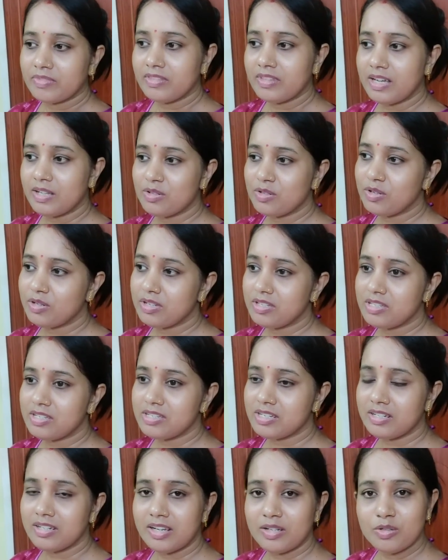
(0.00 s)
তাই জন্য
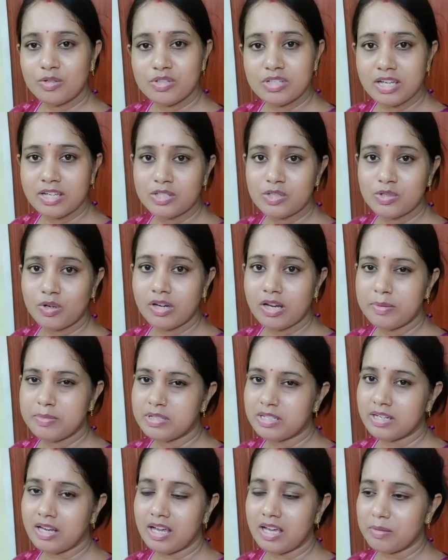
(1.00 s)
ডিসিশনটা একটু চেঞ্জ করলাম
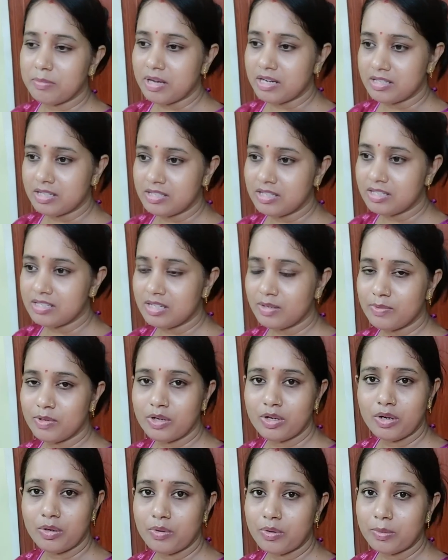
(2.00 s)
যে না এই মাসের শেষে
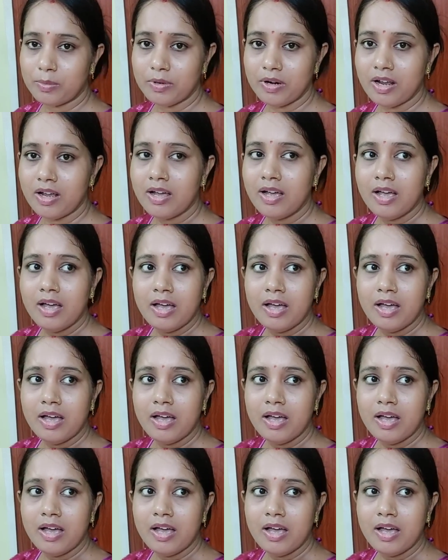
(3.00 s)
ভিডিওটা করবো না